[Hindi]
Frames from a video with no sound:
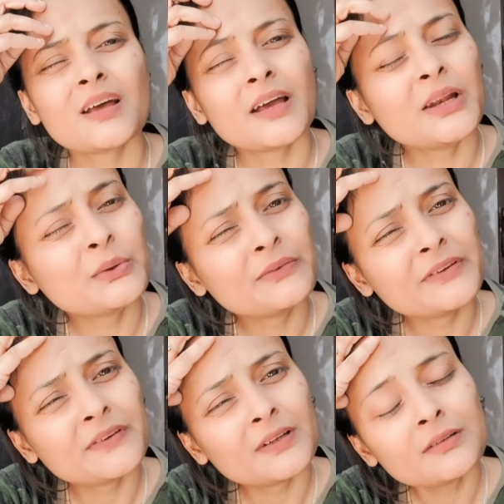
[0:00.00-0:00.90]
हेलो
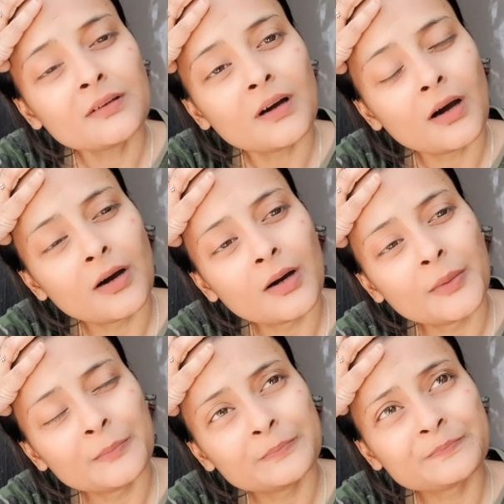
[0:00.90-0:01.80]
एवरीवन
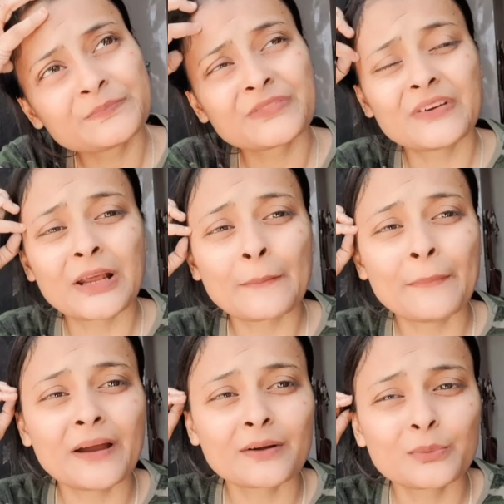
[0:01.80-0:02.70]
वेलकम
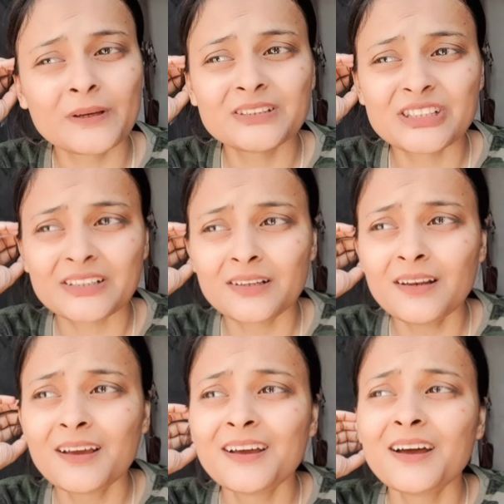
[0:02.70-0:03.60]
बैक टू माय चैनल
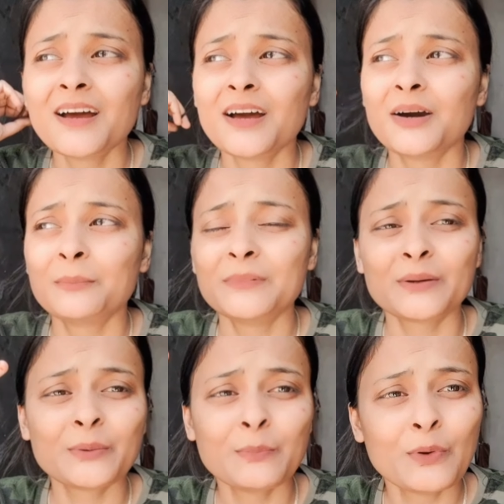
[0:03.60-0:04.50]
मेरे
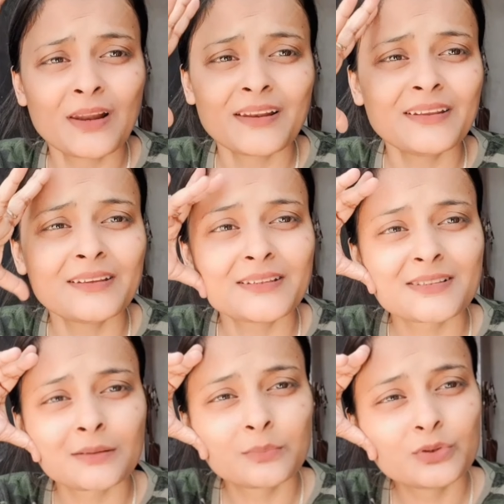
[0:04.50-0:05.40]
को बोलना नहीं है ये
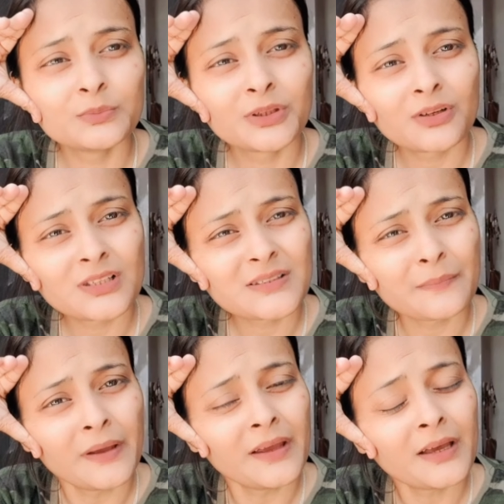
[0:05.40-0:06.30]
सब कुछ बिकॉज़
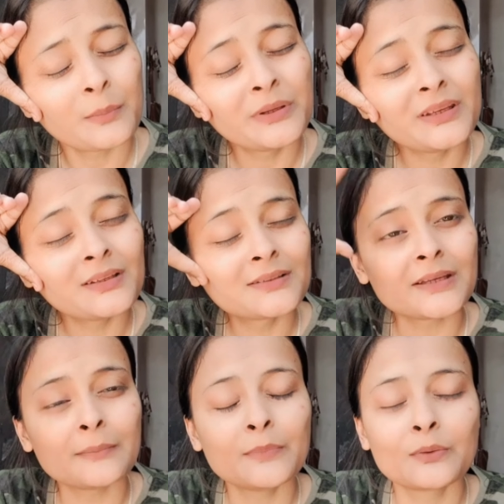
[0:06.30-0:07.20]
मैं अभी इस
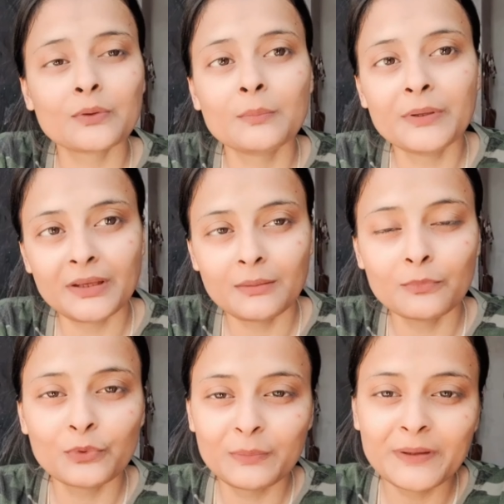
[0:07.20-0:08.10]
टाइम बिल्कुल भी
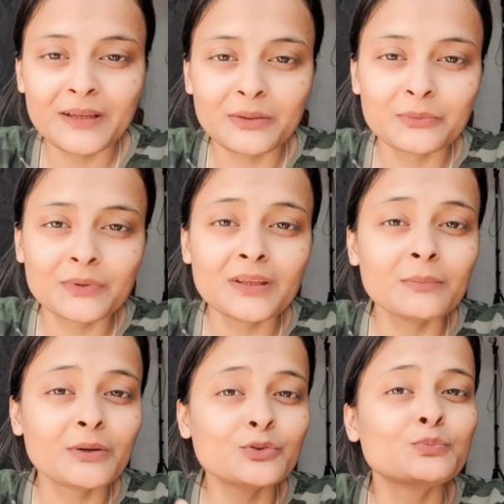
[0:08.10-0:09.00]
मूड में नहीं हूँ कि
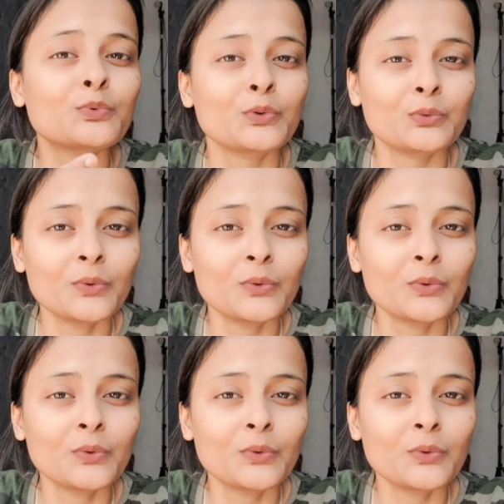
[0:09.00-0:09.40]
मैं कुछ बोलूँ